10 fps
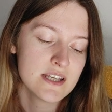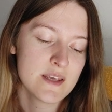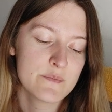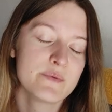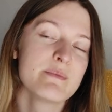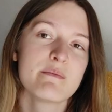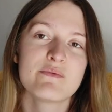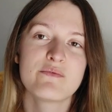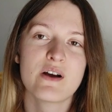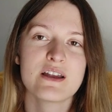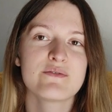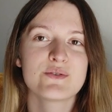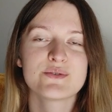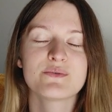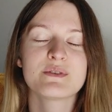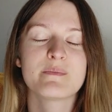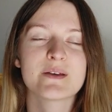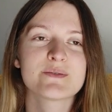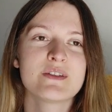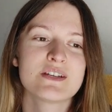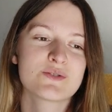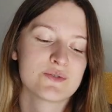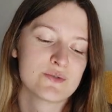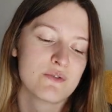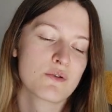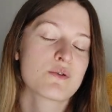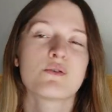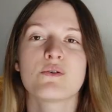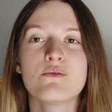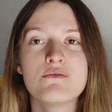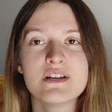et puis même voir l'évolution des personnages que ce soit Kokoro